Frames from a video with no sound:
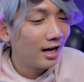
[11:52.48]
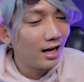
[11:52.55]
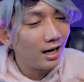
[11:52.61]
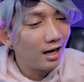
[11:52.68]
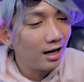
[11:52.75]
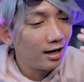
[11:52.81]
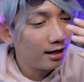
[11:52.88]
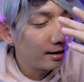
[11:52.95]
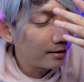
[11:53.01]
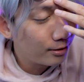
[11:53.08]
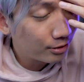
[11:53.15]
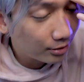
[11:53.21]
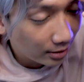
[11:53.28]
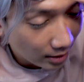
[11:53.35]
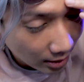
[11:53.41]
uh,
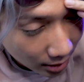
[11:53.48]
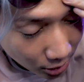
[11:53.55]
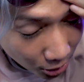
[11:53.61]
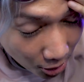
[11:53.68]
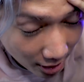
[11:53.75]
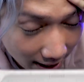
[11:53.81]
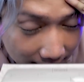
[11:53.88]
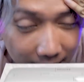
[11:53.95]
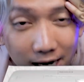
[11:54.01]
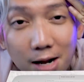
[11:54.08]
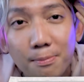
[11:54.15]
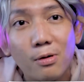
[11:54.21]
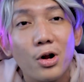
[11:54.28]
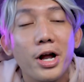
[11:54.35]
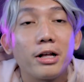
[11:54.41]
sekolah yang
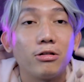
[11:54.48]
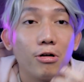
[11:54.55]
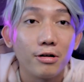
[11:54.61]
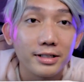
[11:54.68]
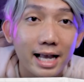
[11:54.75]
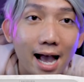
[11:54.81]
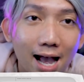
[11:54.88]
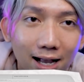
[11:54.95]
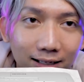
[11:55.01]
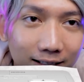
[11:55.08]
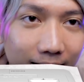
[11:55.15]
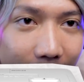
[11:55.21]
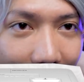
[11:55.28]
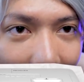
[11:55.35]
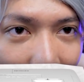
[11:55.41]
ada proyektornya.
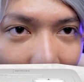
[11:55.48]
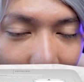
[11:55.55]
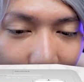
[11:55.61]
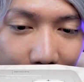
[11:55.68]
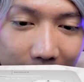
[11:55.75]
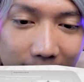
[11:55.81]
Jadi kalau itu